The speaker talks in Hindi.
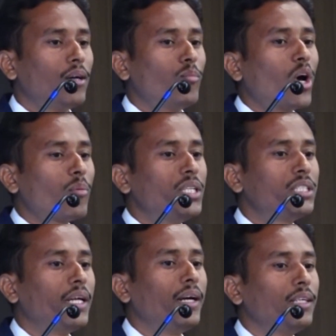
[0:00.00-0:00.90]
मॉर्बिड
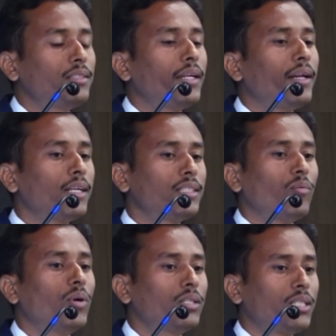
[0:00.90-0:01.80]
स्टेट इस तरीके से
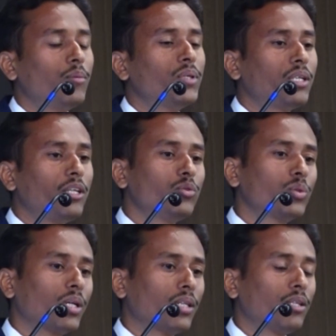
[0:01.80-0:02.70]
वर्ड्स हेनेमन सर यूज़
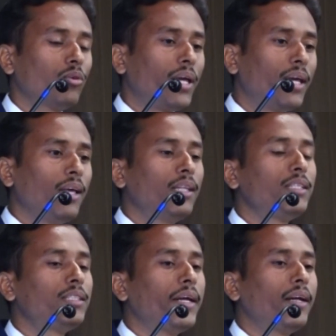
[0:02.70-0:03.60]
करते हैं तो हेल्थ
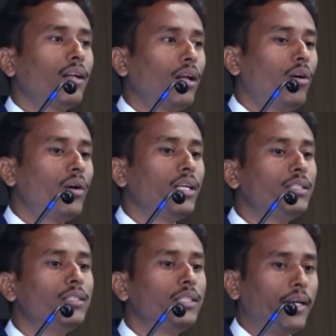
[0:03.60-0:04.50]
स्टेट और
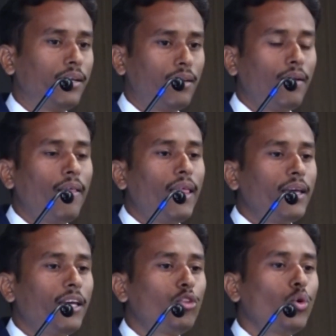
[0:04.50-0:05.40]
डिसीज स्टेट
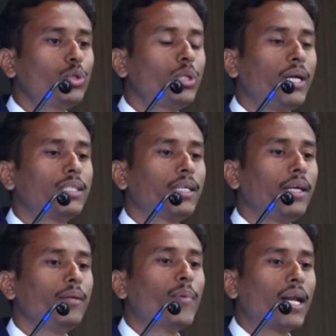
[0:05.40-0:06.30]
ये दो स्टेट्स
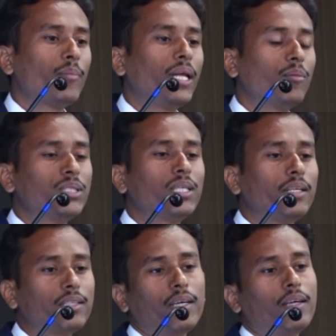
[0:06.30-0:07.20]
के बारे में हेनेमन सर
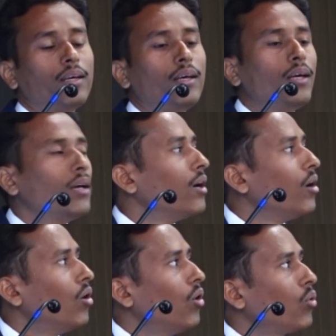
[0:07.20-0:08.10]
लिखते हैं
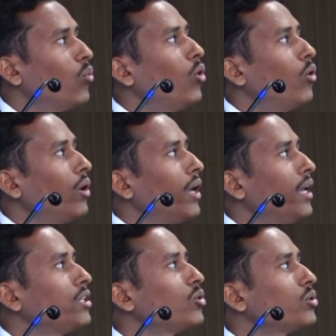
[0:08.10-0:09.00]
और वो
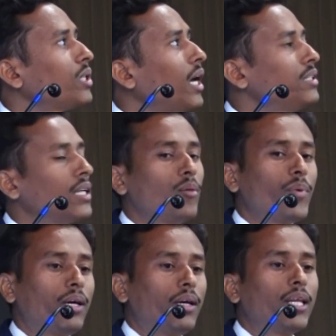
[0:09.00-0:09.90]
107 जगह पे
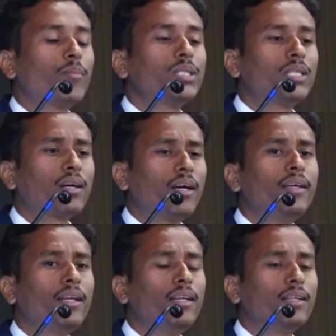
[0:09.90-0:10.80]
है हेनेमन सर
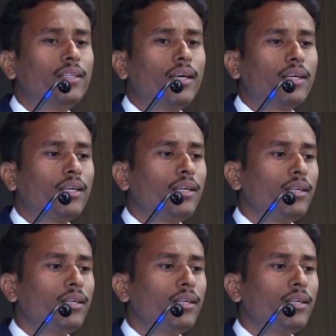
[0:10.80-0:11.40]
कहीं नहीं लिखते कि